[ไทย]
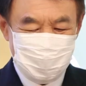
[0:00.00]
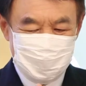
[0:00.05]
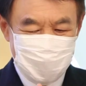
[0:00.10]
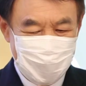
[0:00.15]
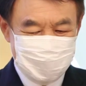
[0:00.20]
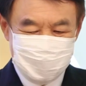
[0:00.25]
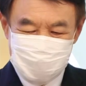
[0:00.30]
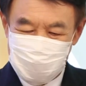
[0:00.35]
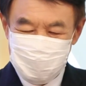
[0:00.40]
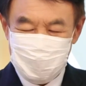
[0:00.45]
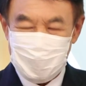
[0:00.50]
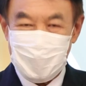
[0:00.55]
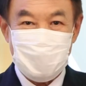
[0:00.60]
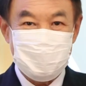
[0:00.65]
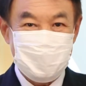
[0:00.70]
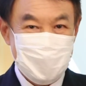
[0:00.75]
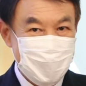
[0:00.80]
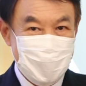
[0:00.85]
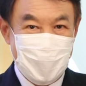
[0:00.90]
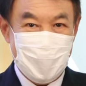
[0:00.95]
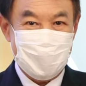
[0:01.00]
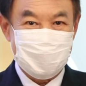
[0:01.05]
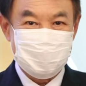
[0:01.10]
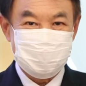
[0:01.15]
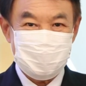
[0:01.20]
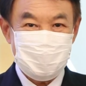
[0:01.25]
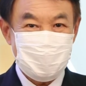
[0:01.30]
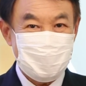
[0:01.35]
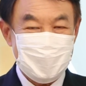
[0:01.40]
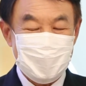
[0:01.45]
ผู้ชายใช้เวลาไม่นาน
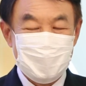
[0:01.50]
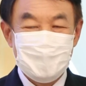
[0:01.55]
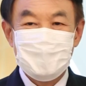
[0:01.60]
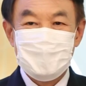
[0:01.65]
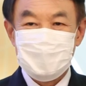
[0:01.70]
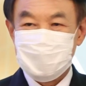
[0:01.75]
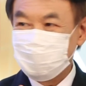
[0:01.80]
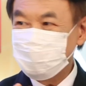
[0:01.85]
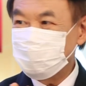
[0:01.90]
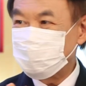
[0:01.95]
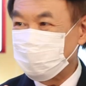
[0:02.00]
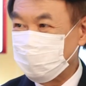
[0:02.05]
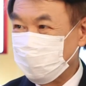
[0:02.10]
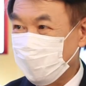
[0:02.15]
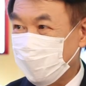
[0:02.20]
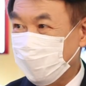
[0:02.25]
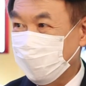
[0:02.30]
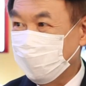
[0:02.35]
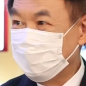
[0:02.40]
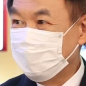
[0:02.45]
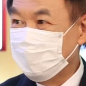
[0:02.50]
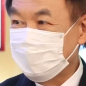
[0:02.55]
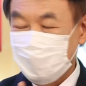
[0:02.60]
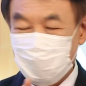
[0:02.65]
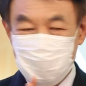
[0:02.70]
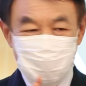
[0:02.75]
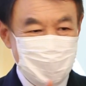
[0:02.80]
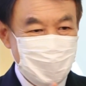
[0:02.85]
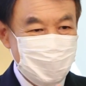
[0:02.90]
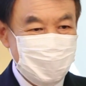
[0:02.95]
ก็ไปถึงจุดสุดยอดแล้ว แต่
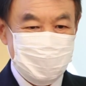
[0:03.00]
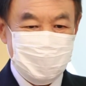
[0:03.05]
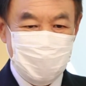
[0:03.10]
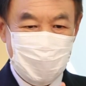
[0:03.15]
ผู้หญิงจะ